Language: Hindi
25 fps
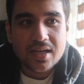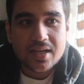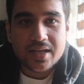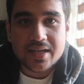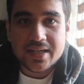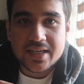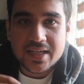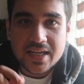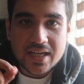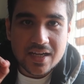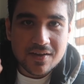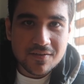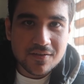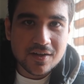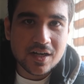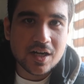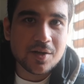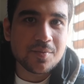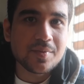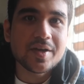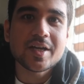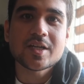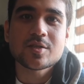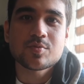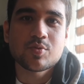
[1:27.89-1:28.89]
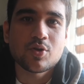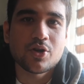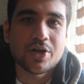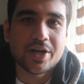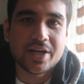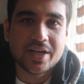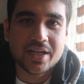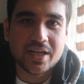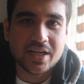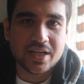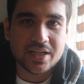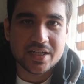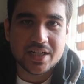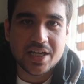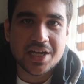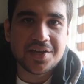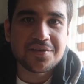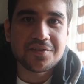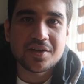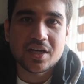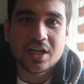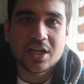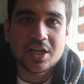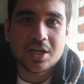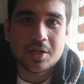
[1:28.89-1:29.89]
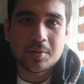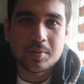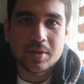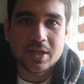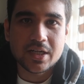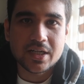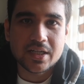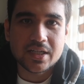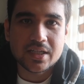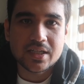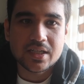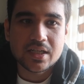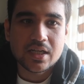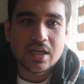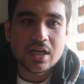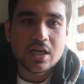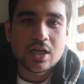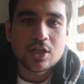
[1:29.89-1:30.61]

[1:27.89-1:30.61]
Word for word: रियल वर्ल्ड में एक्सप्लोइट करनी है वलनरेबिलिटी